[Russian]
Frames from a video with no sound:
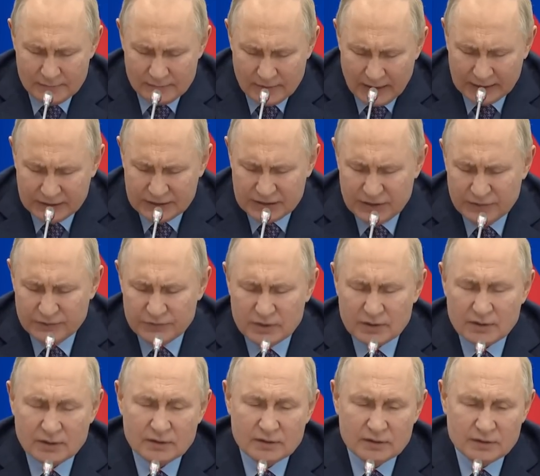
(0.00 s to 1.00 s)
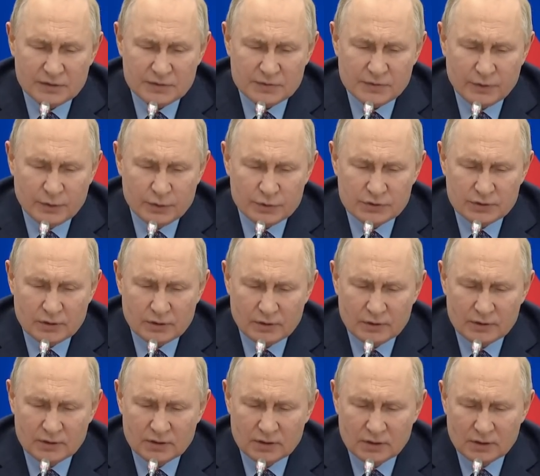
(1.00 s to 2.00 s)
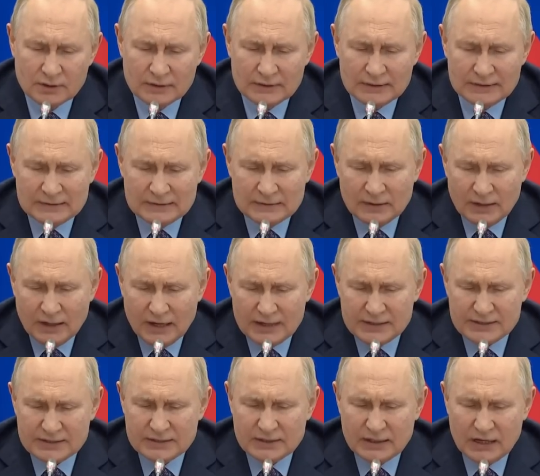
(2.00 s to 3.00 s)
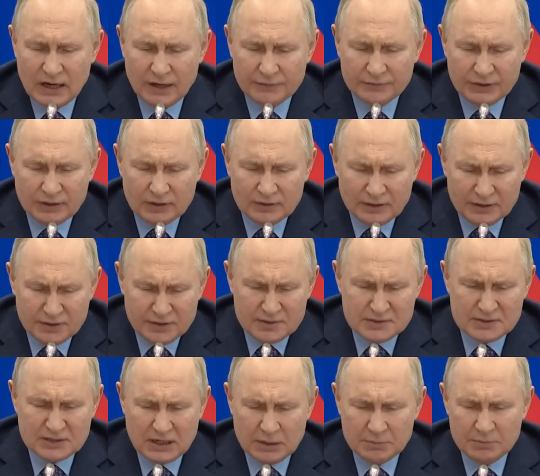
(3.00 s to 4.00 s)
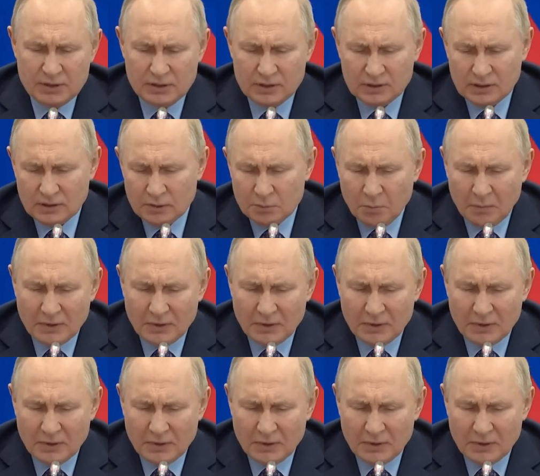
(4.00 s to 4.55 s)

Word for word: активнее развиваются рынки Азии, Африки, Латинской Америки.